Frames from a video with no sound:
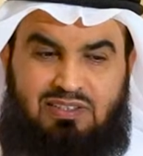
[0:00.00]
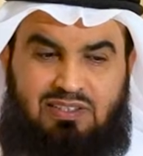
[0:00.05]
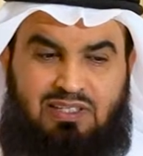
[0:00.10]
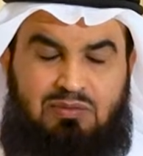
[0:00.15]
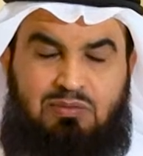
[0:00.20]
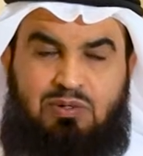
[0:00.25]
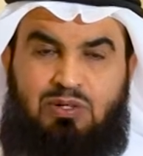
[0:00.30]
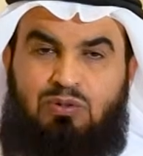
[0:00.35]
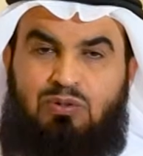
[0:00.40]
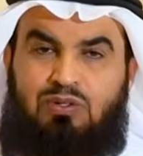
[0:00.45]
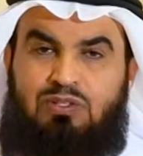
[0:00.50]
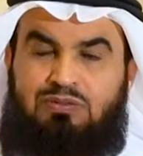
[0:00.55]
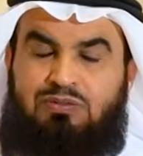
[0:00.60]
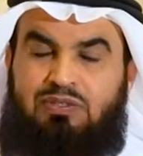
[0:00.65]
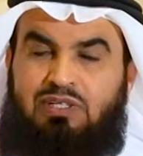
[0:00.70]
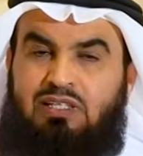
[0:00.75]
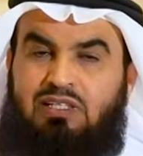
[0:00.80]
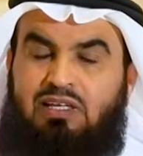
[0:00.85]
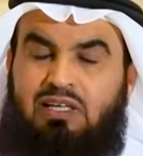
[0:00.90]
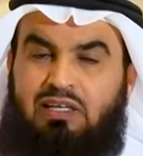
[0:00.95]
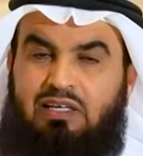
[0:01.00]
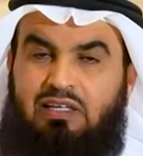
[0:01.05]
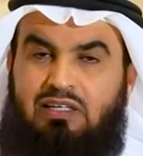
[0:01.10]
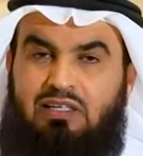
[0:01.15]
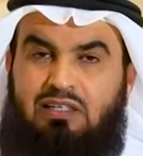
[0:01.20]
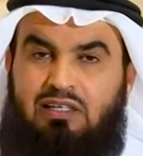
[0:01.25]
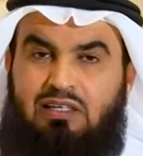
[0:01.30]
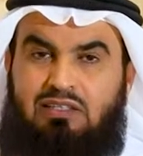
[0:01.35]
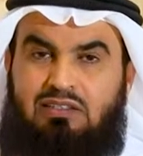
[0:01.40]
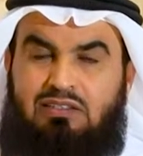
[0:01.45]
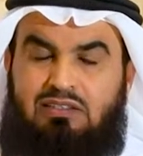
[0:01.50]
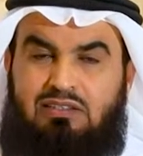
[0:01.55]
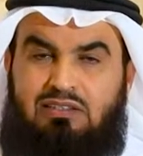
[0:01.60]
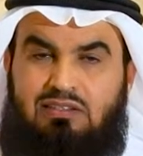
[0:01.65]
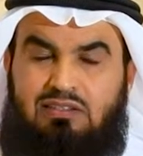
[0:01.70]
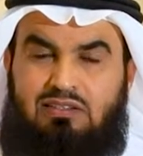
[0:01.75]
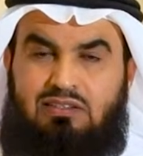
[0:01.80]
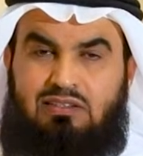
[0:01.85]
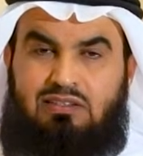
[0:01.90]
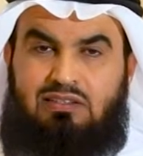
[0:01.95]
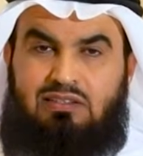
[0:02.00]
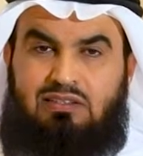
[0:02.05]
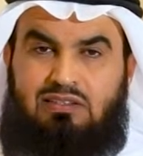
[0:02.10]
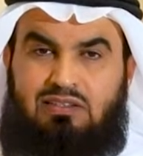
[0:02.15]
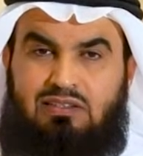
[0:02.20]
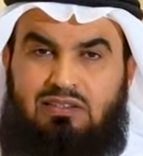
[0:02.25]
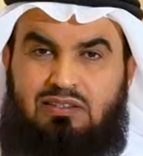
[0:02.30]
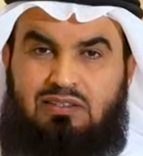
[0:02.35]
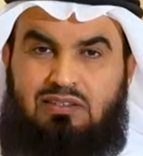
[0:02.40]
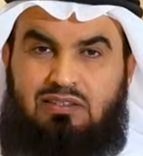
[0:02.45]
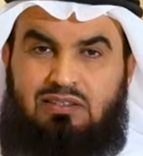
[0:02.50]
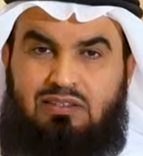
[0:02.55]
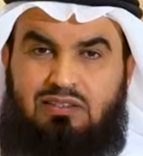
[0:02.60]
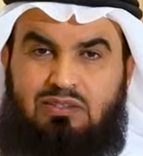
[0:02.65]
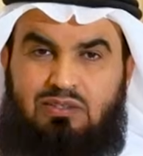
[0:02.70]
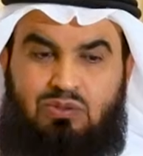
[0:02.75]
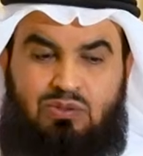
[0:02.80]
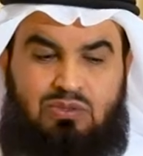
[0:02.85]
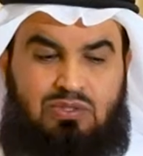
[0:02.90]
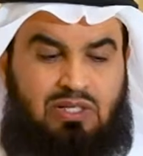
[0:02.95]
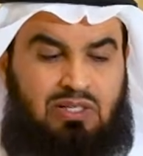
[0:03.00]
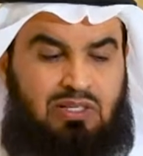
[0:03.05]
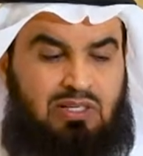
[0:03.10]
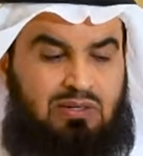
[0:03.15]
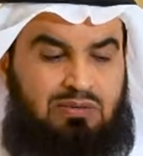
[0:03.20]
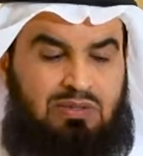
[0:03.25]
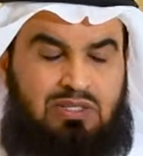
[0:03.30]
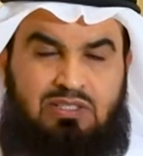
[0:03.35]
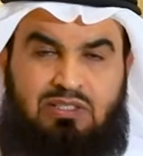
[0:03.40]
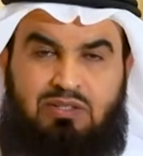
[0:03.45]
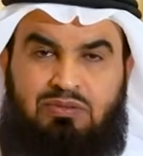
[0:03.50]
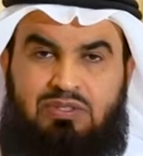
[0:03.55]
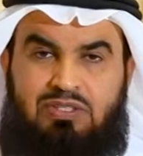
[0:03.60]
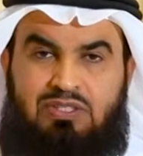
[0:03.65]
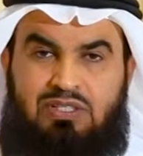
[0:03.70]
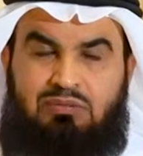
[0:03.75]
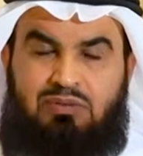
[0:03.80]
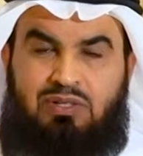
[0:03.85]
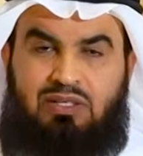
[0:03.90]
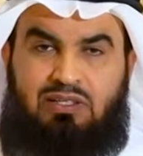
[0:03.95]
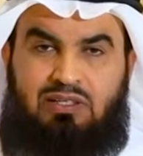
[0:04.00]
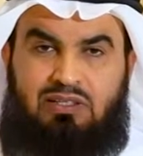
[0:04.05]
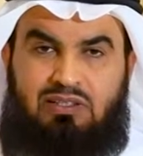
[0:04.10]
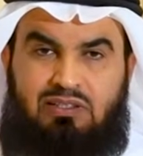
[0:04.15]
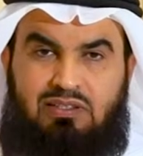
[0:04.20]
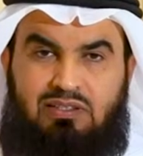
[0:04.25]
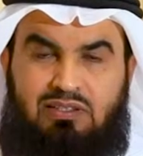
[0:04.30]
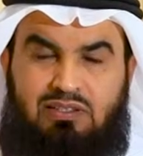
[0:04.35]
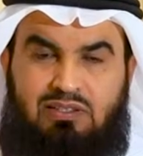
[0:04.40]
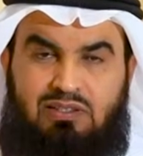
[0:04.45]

كما قلت في إحدى الحلقات يصلي الفجر في جماعة